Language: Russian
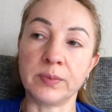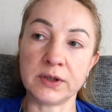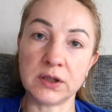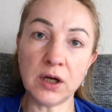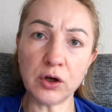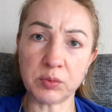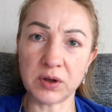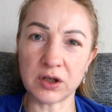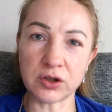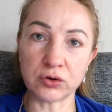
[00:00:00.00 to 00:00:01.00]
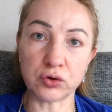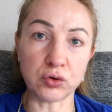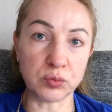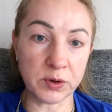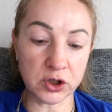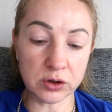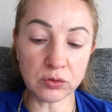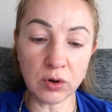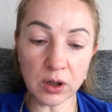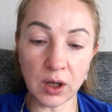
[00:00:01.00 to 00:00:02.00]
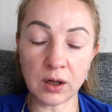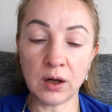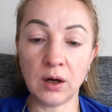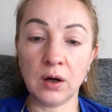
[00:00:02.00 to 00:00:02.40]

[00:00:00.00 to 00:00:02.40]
понедельник мне начало чуть-чуть першить горло.